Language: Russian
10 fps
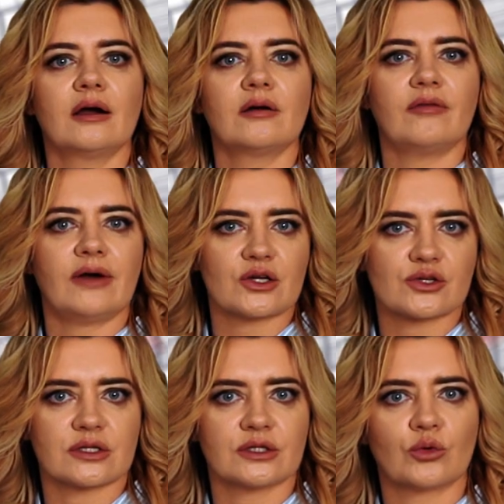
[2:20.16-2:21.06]

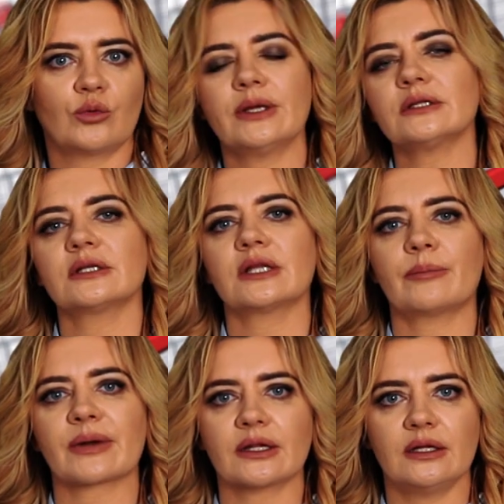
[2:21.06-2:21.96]
Важно! Документы на
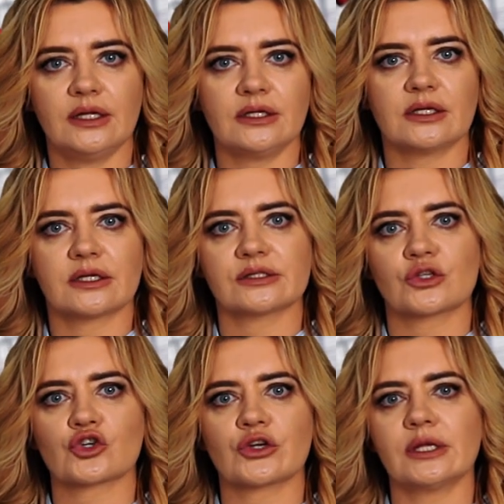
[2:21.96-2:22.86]
продление
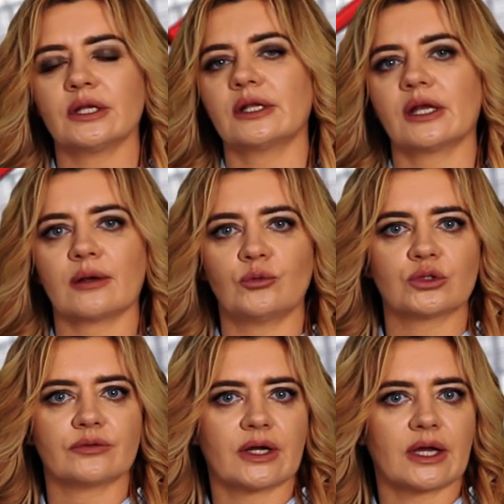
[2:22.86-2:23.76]
разрешения для
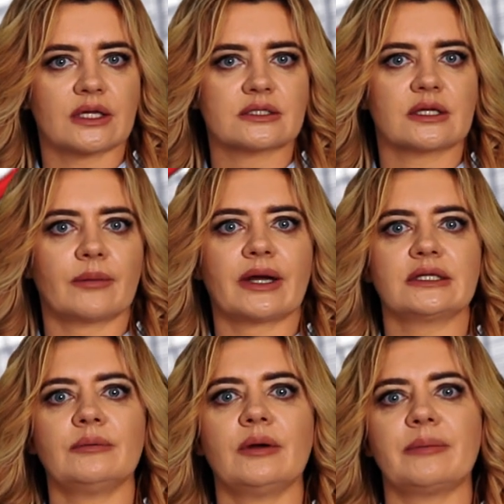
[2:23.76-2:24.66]
работы ВКС
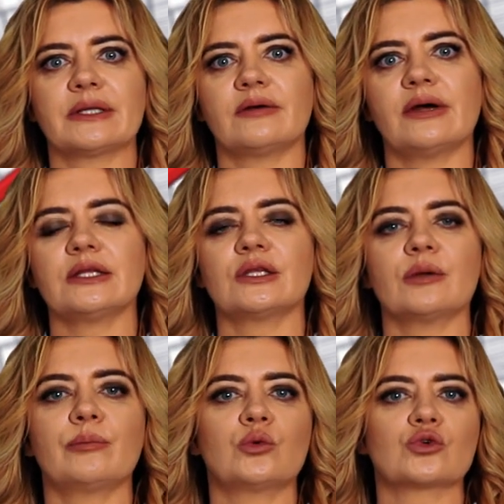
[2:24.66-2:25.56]
необходимо подавать не
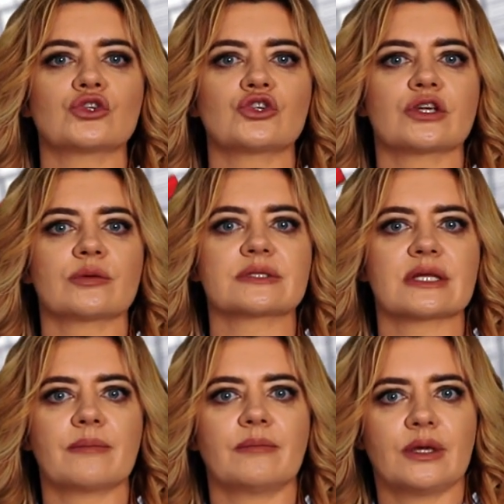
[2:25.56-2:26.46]
позже, чем
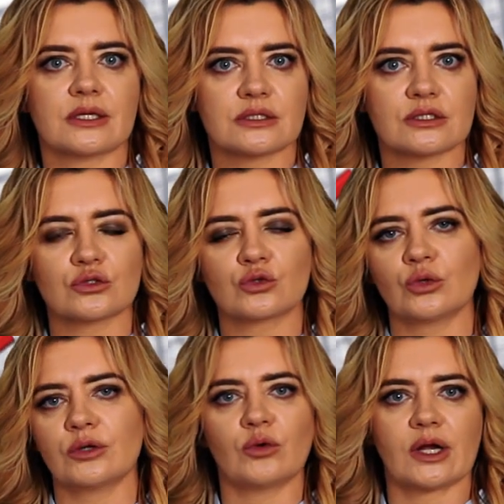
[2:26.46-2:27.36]
за месяц до
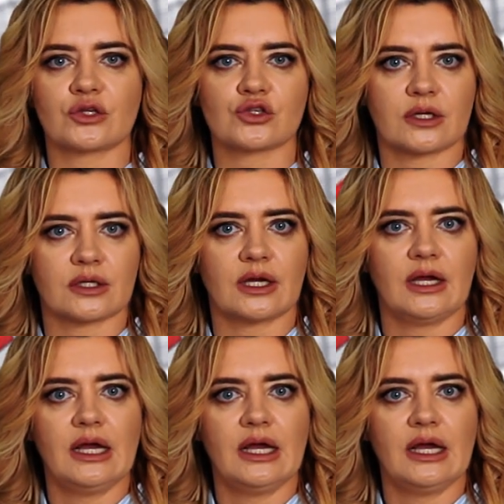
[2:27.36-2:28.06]
его окончания.